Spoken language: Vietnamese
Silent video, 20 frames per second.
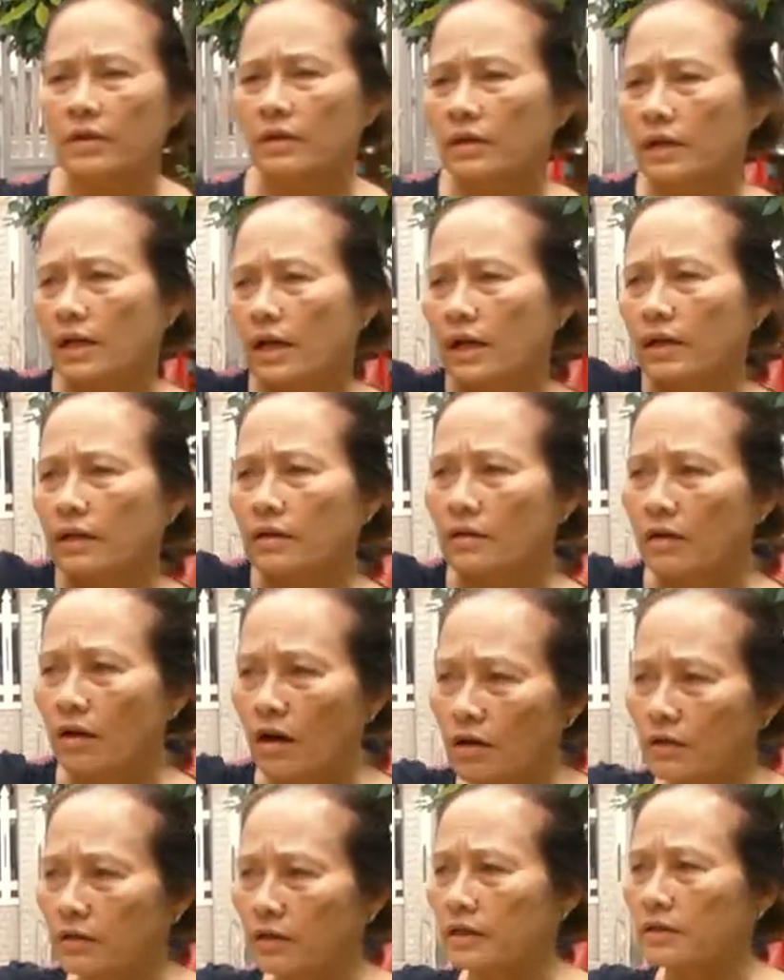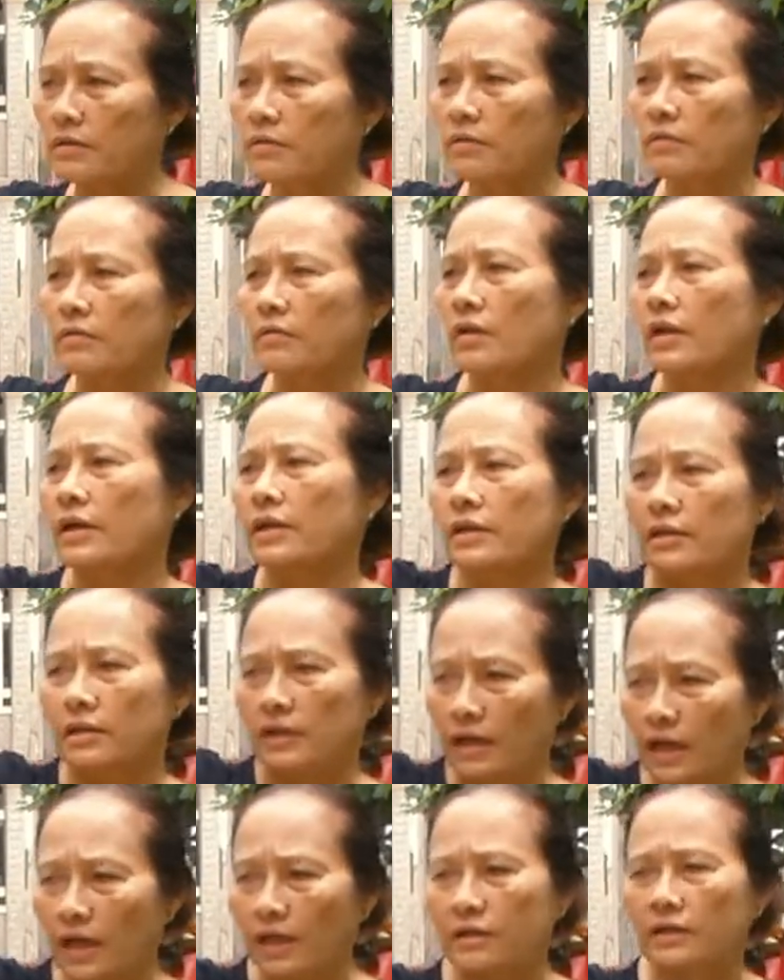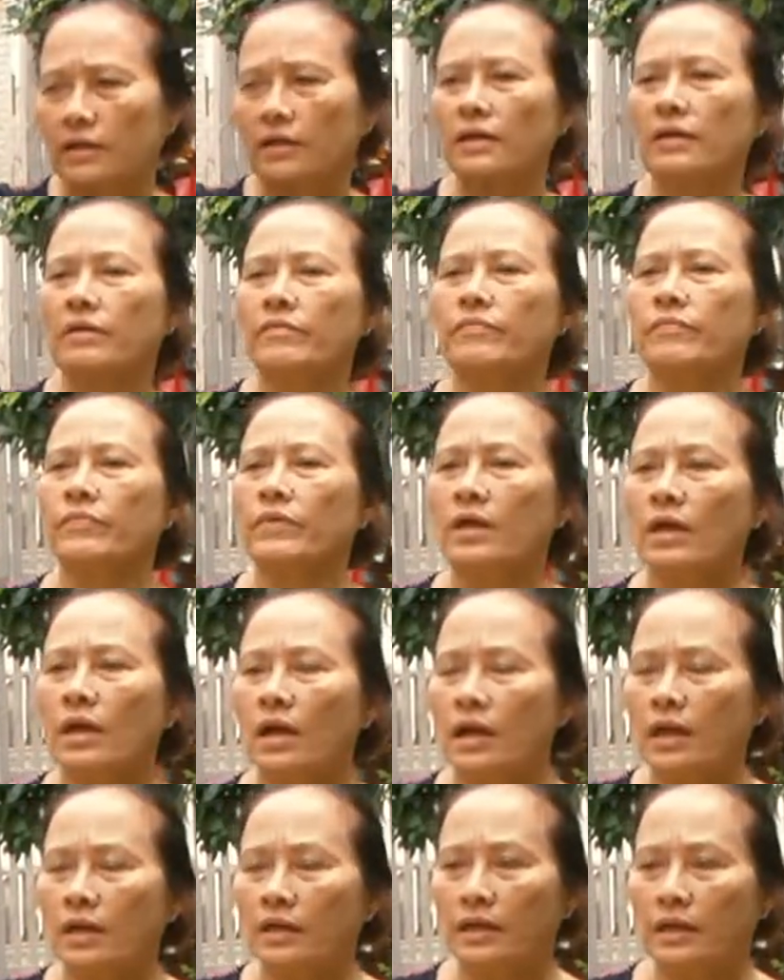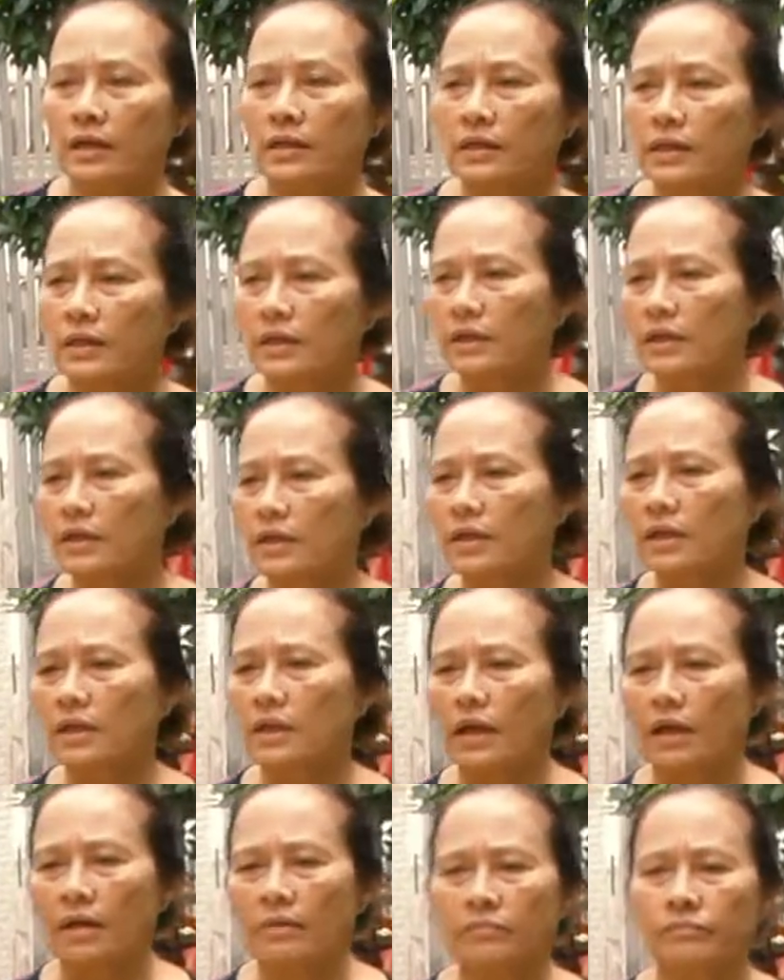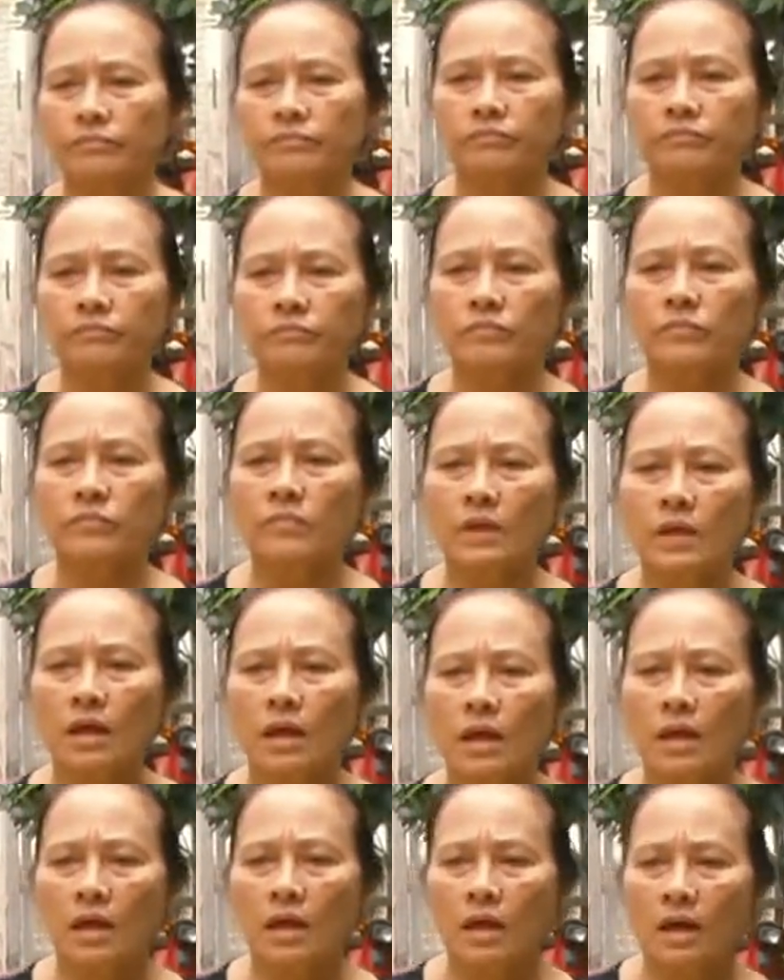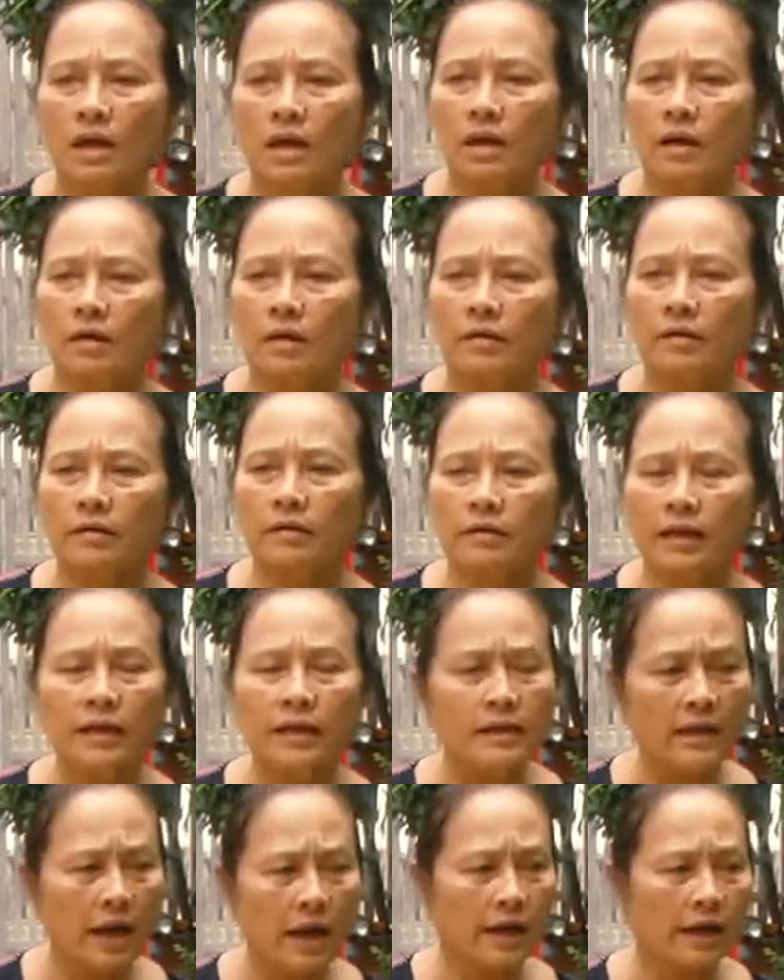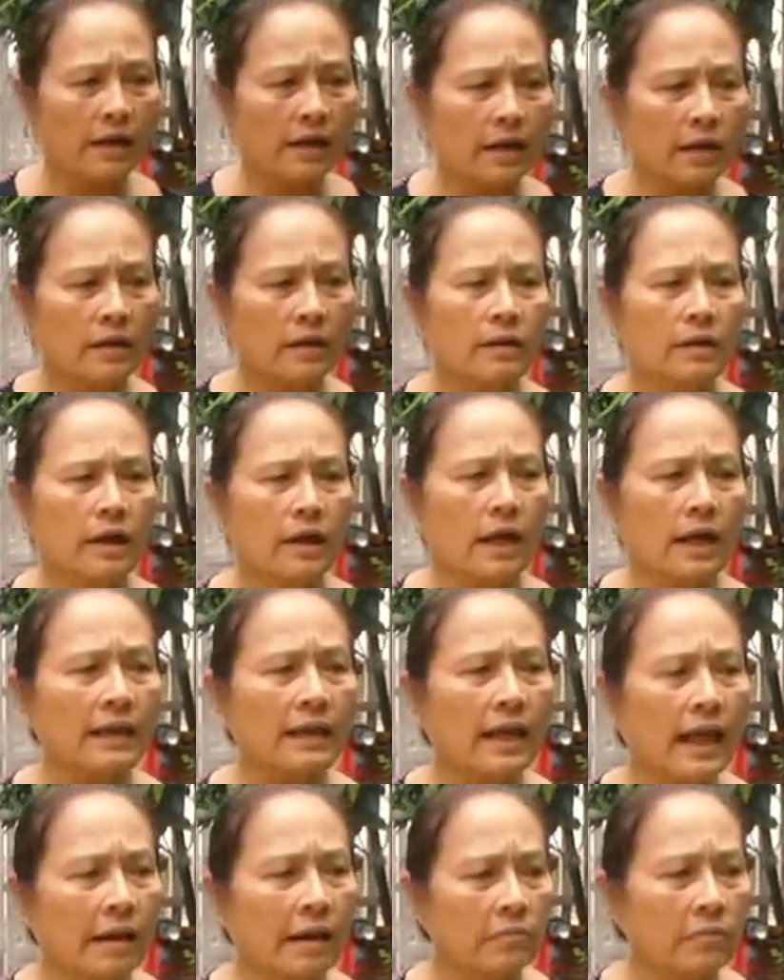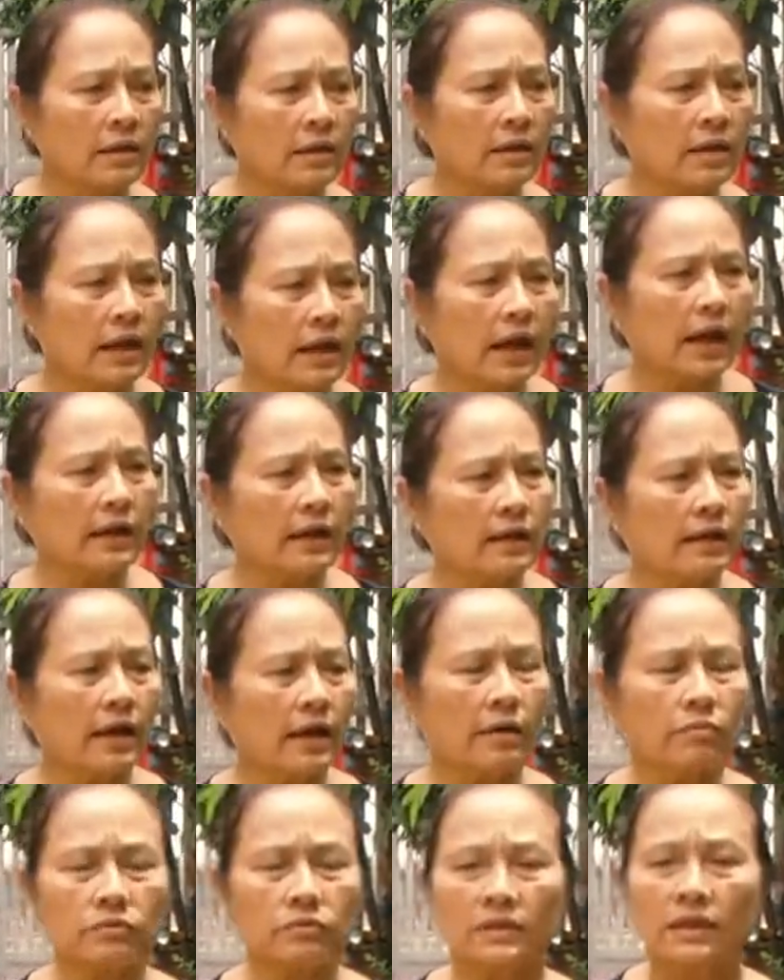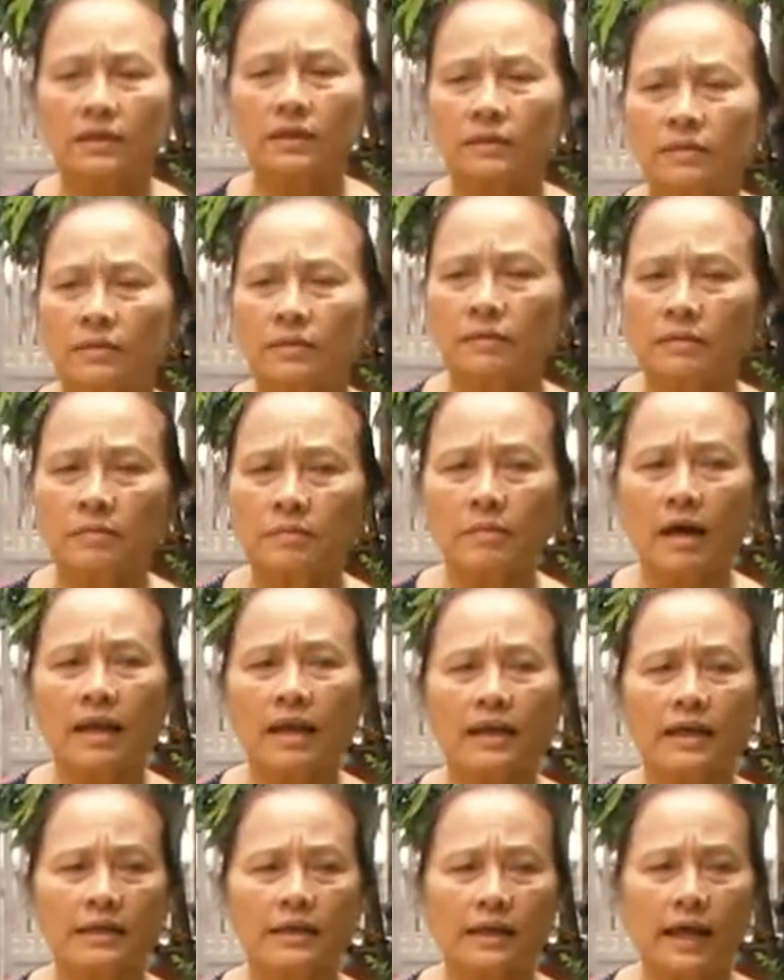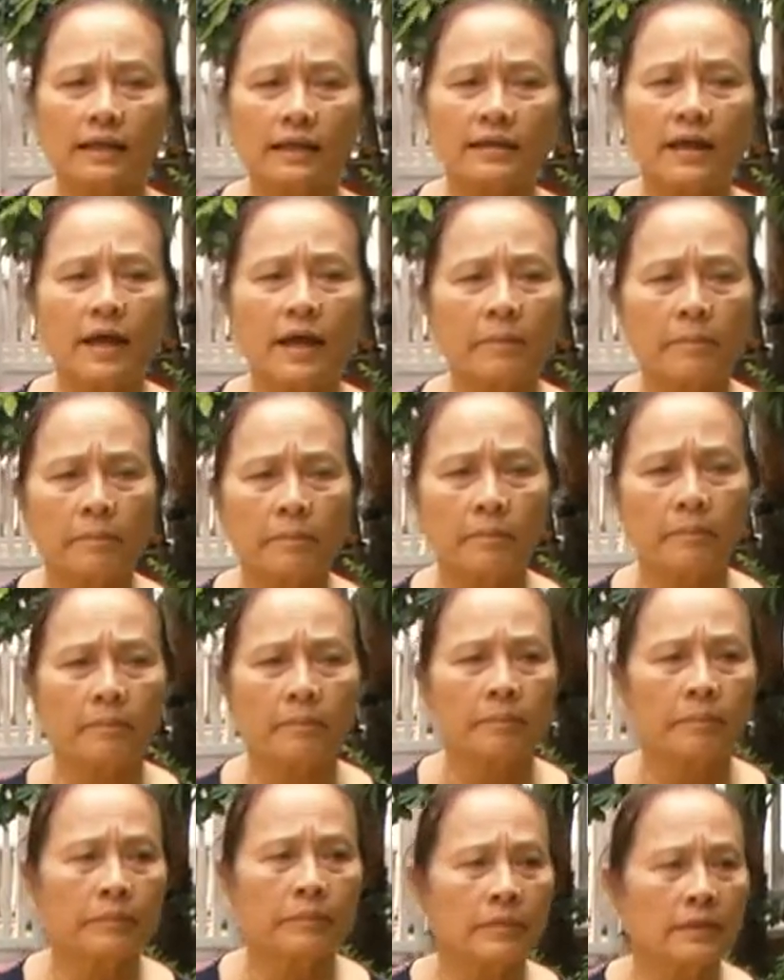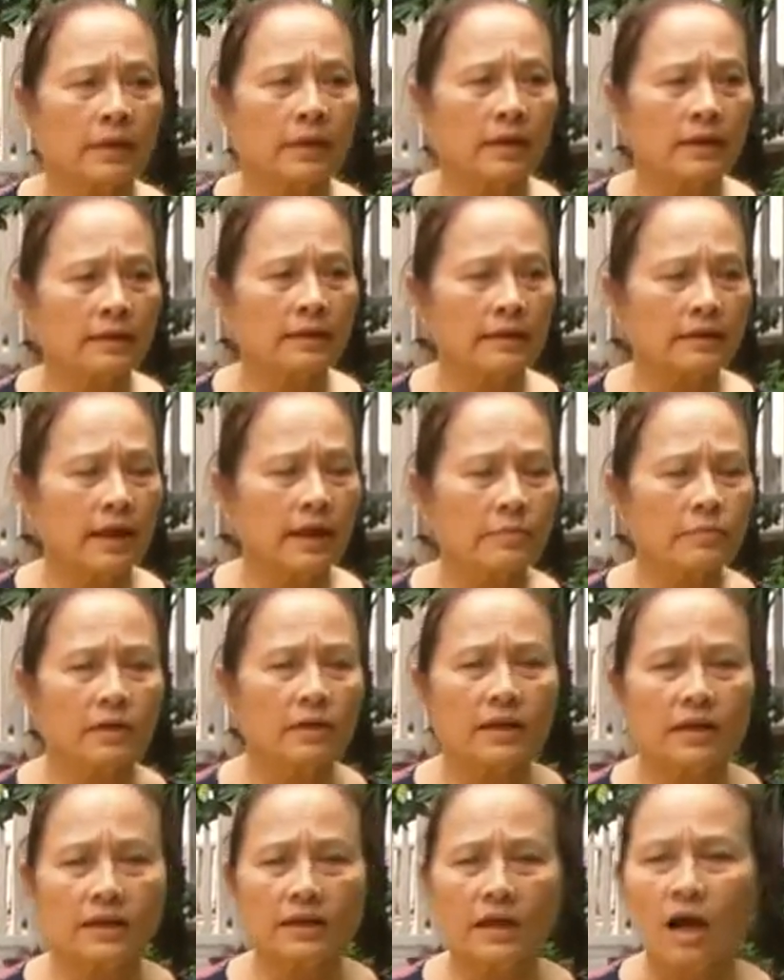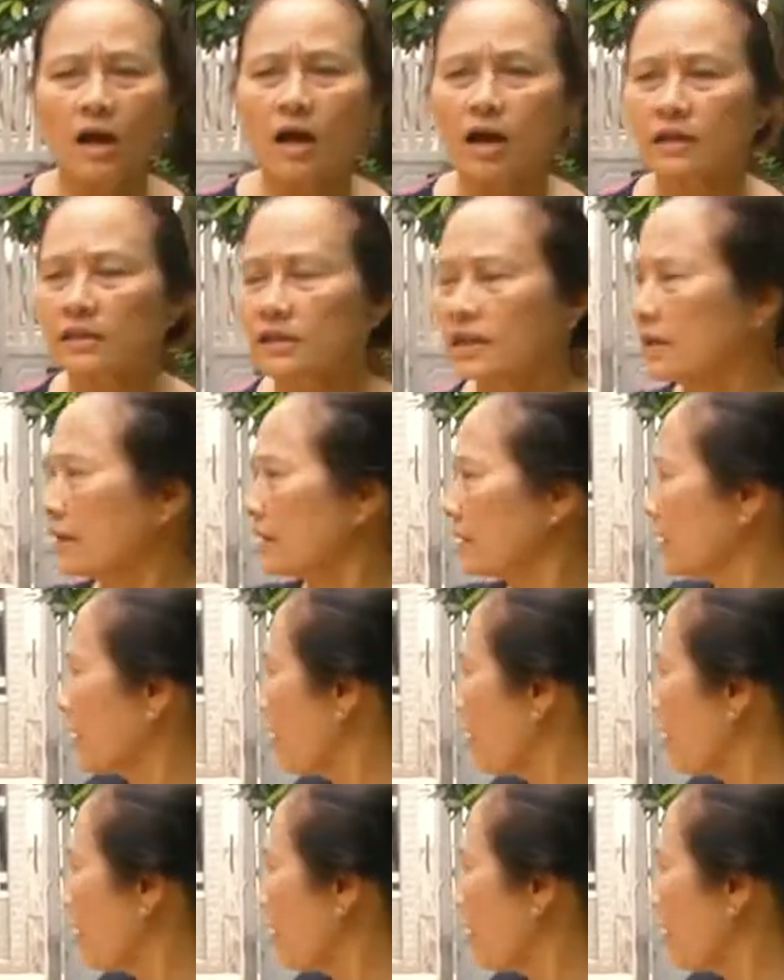Nghe ngon đi, ngay ra chứ Cho nên khi là à, đến đây á, là anh Lam á, là anh là học sinh nhưng mà anh là dạy thêm nhà thêm cho nên có học sinh